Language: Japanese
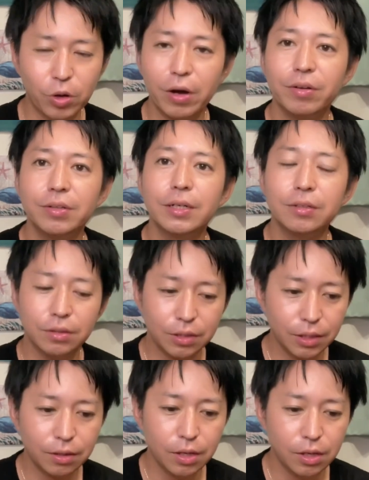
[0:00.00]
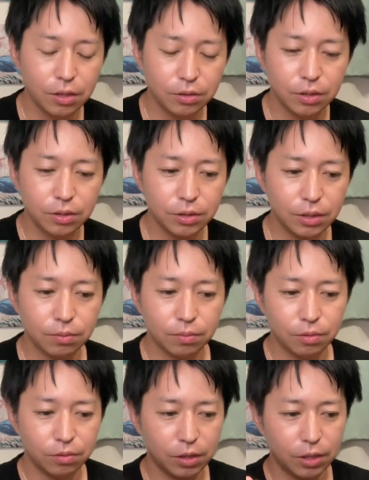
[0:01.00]
う変わんなくて、全然
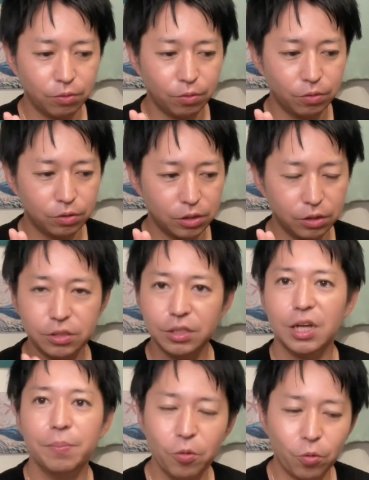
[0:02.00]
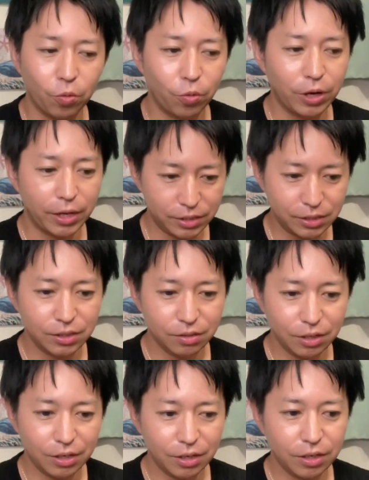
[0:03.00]
あの、ツインスターも同じ。
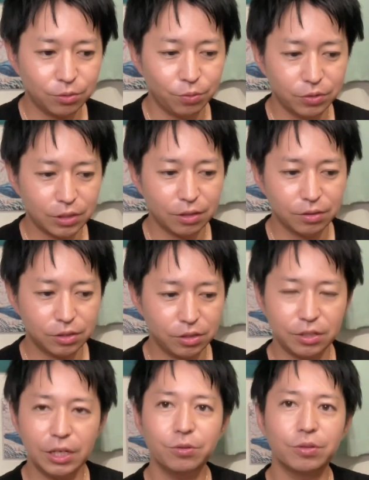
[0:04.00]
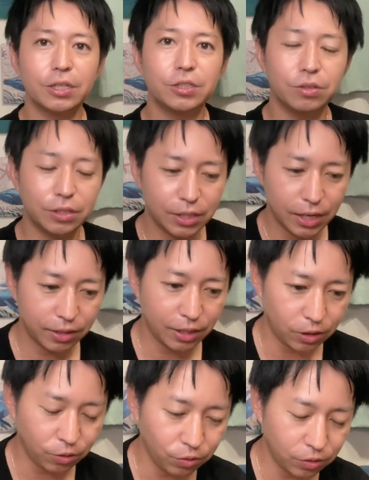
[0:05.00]
だから当然、ツインレと同じように
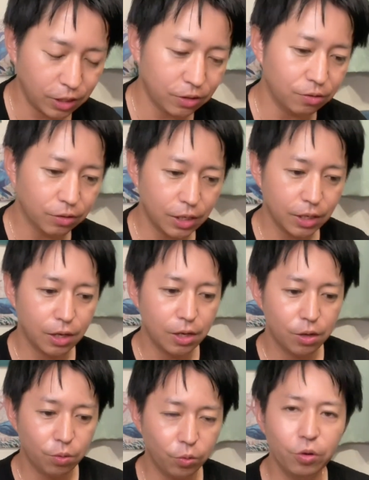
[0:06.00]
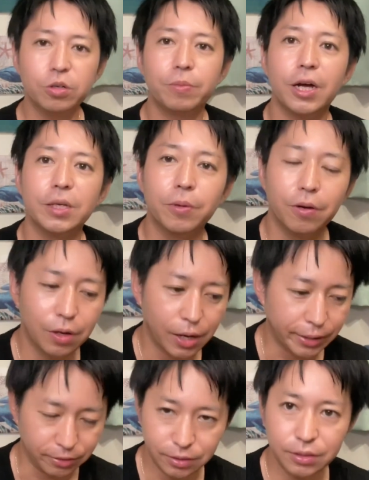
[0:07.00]
サイレントっていうのが起こる場合も
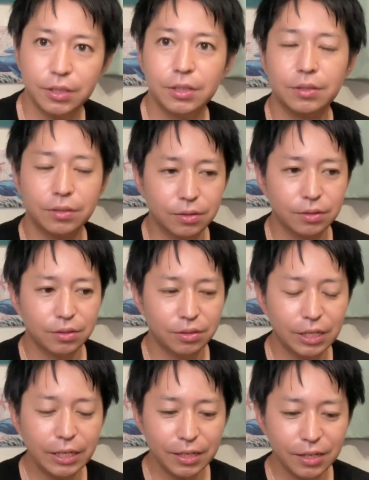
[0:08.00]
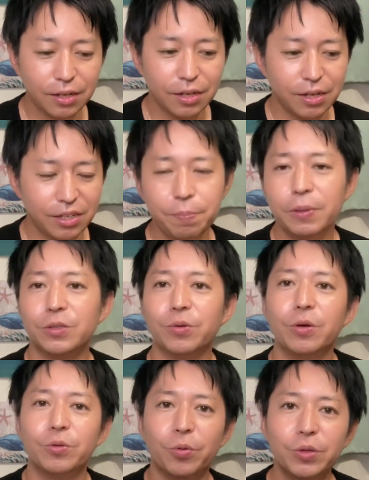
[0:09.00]
ある。うん。だが、やっぱりそ
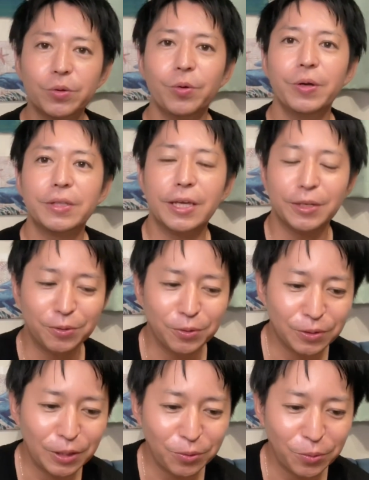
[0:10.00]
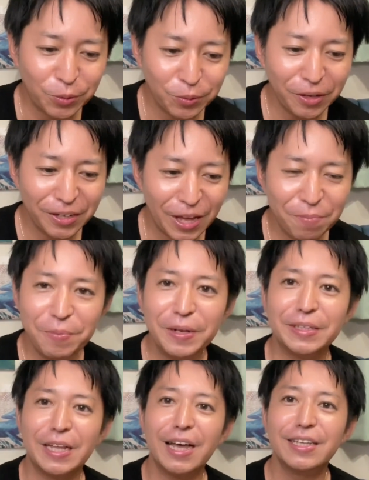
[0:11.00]
れを乗り越えていくっていうことが、やっぱ
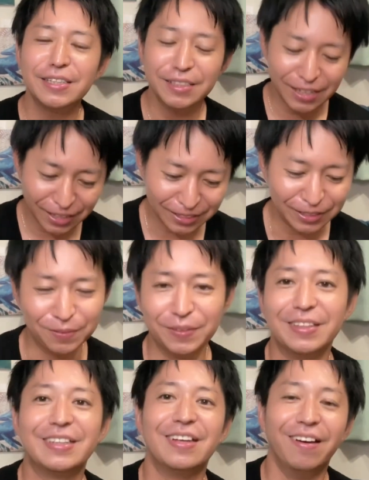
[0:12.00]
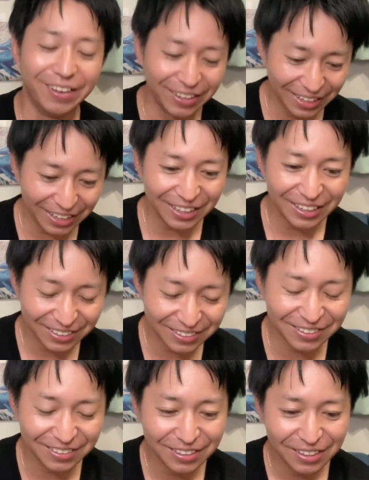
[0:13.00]
り大事になってくるんですよね
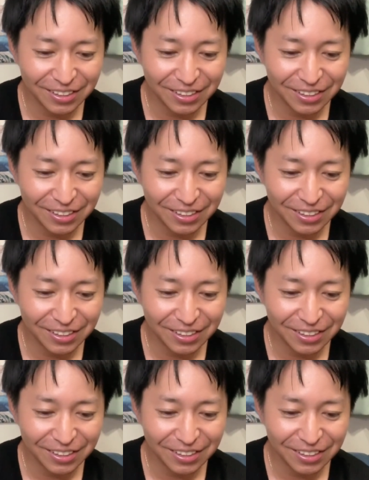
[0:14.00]
うん。